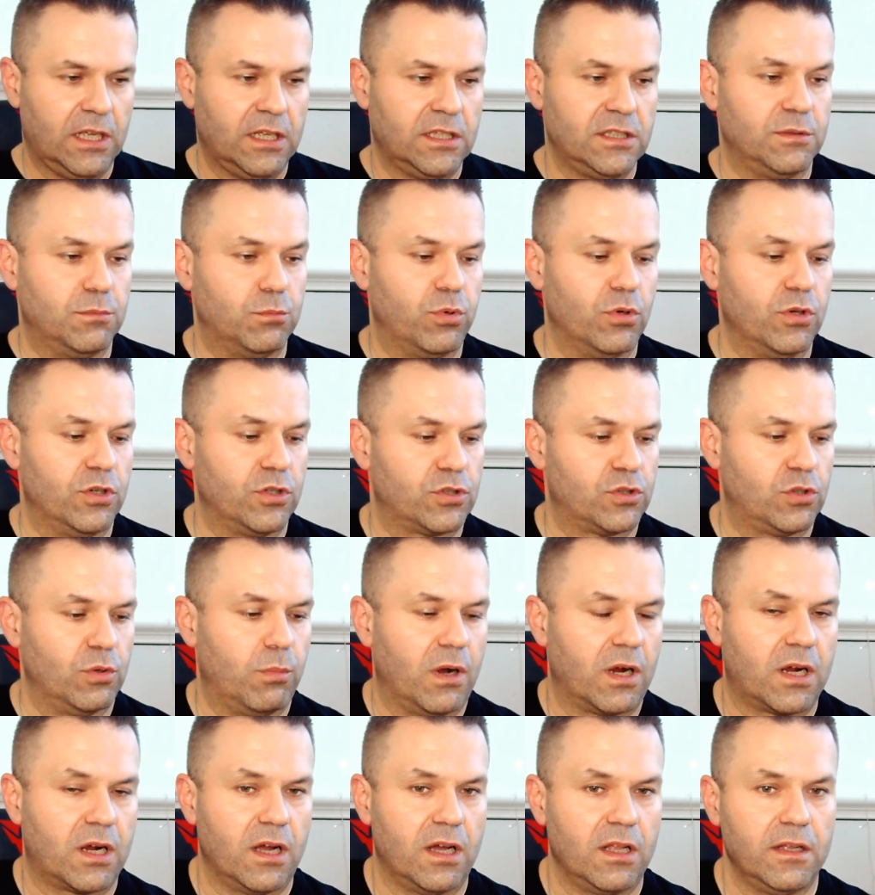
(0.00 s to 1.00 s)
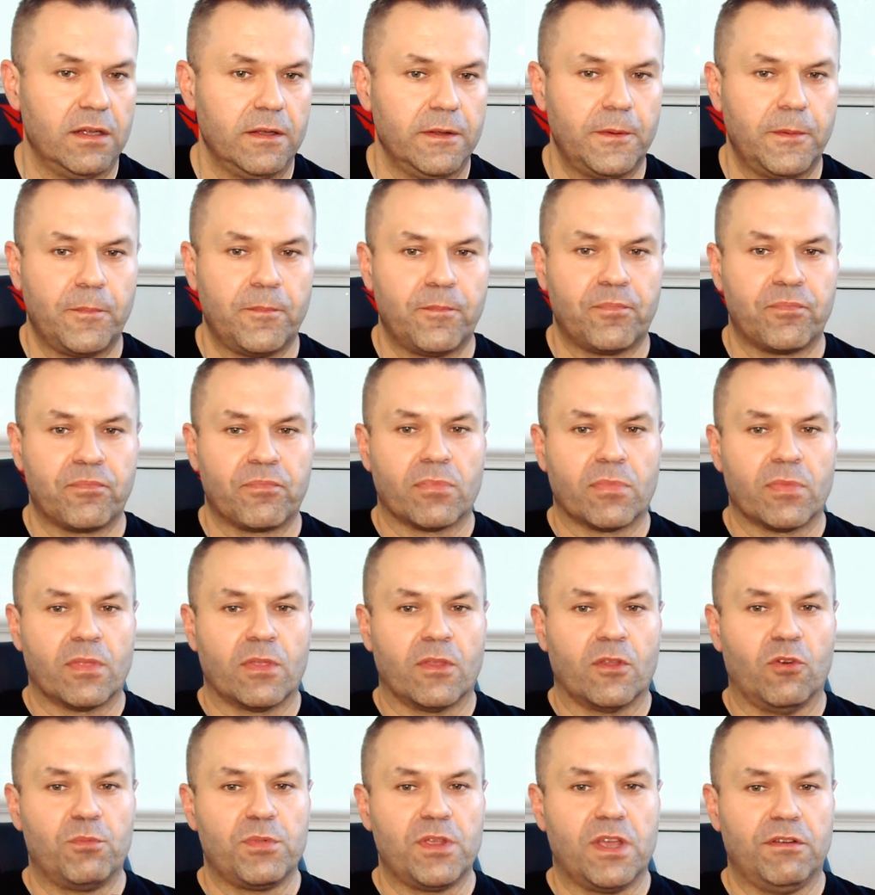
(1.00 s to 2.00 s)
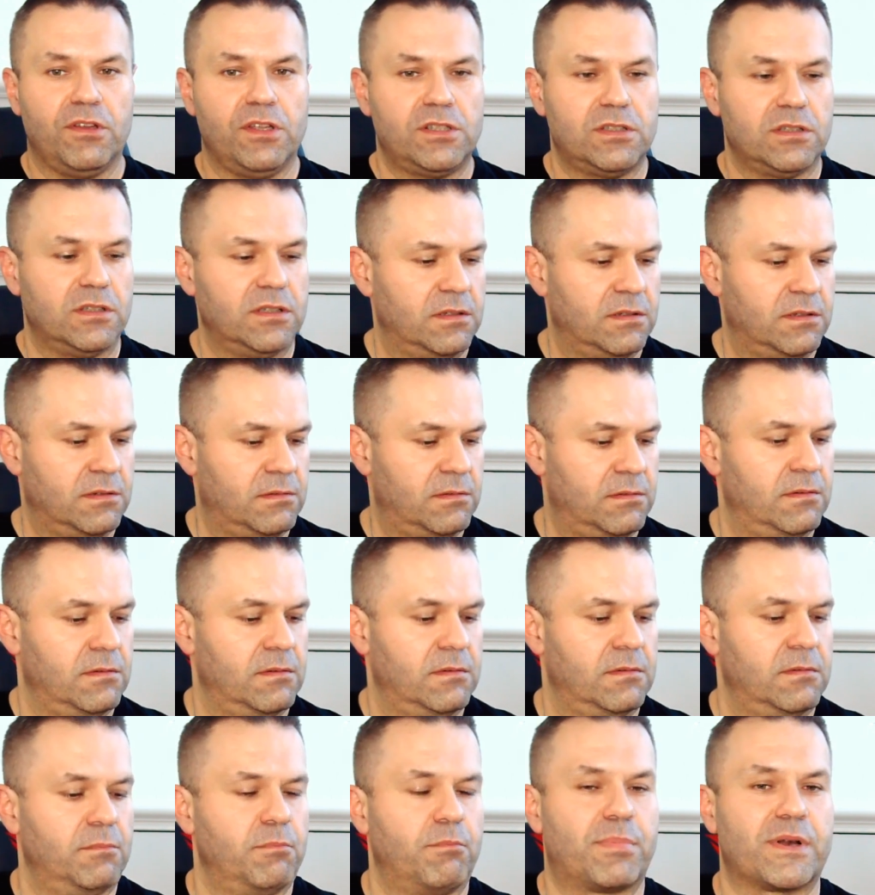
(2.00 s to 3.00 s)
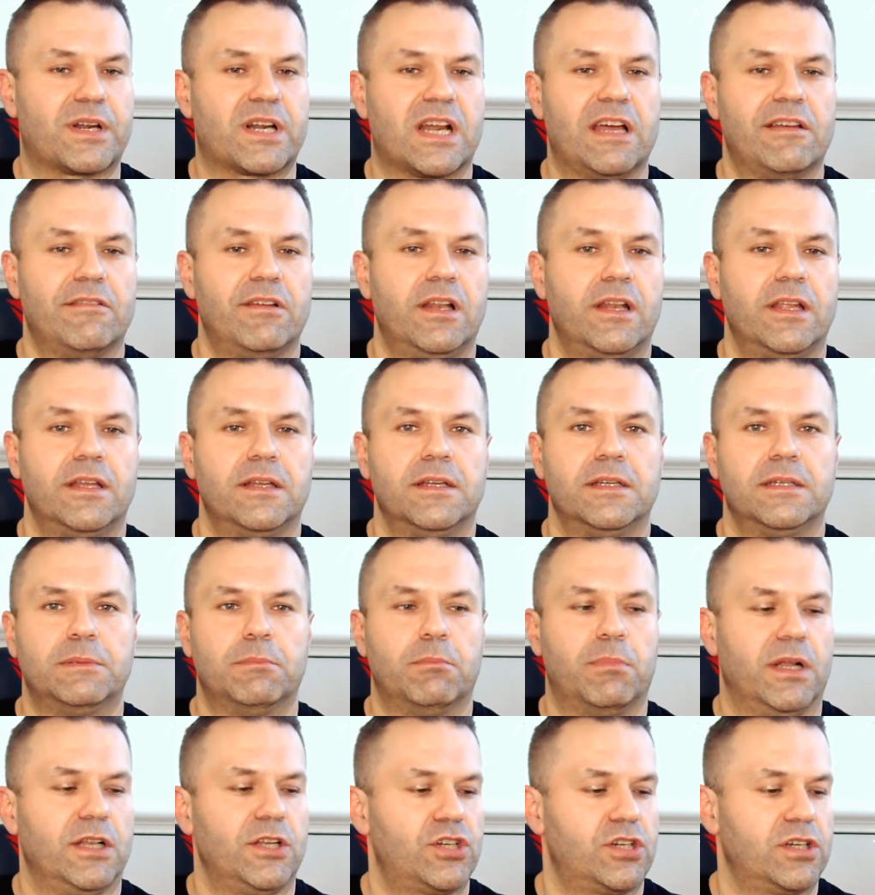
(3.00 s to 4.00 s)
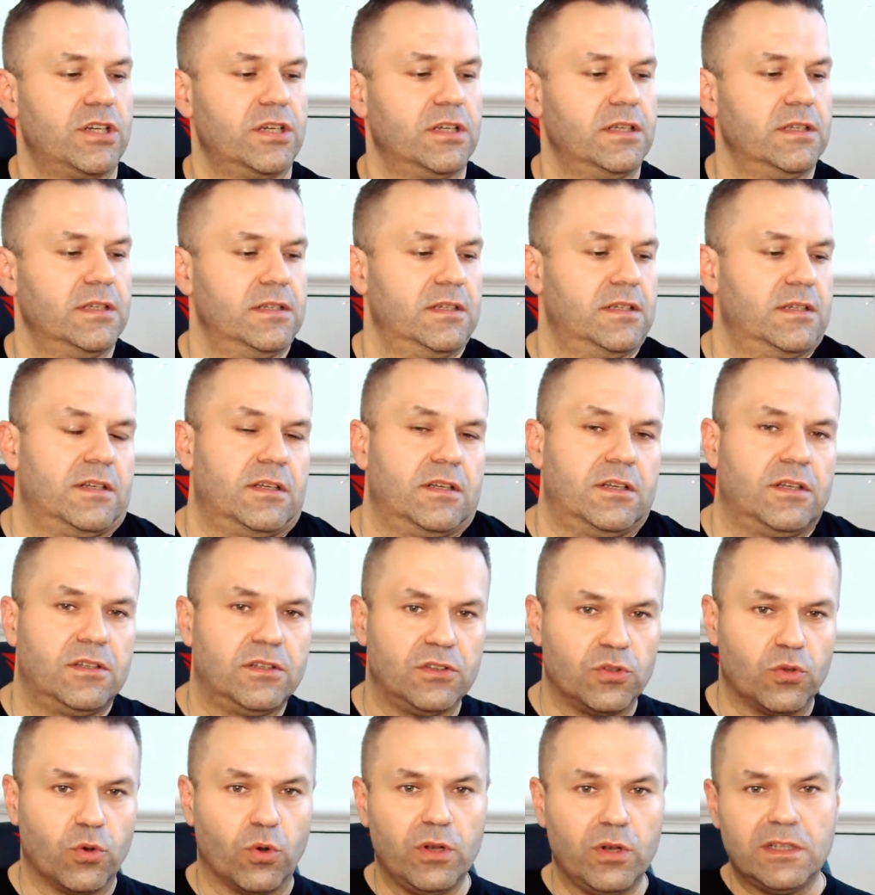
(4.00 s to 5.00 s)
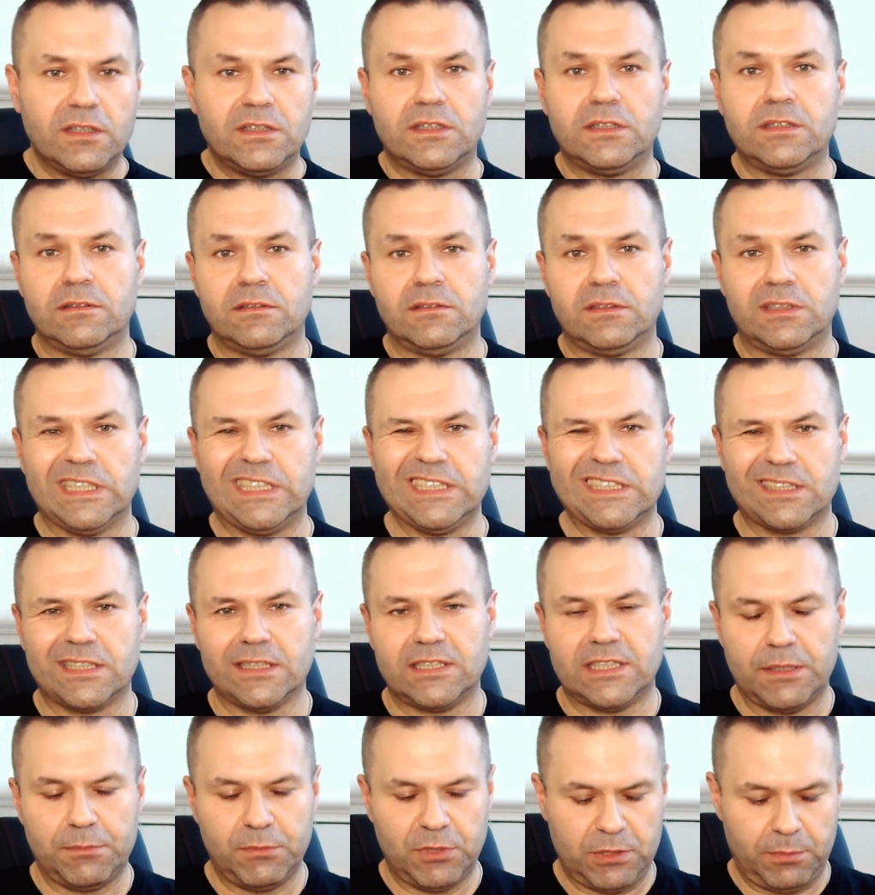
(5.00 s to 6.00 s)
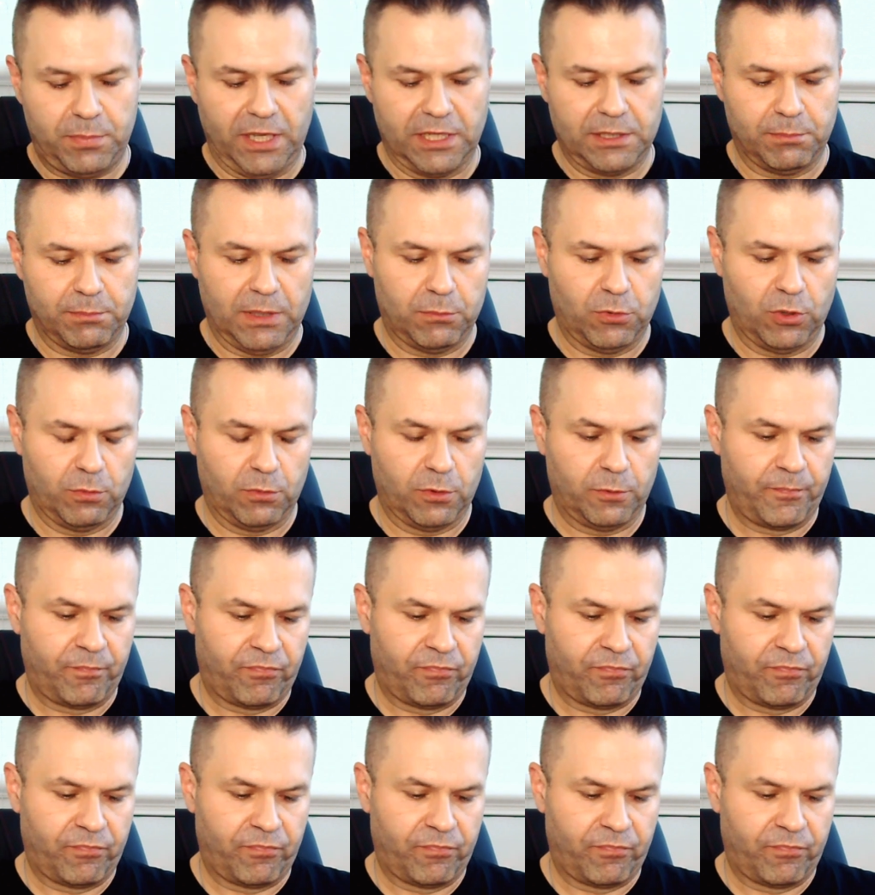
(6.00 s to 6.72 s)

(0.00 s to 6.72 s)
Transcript: Тем более, что бокалы у меня, видите, правильные, большие, 0,375, по-моему.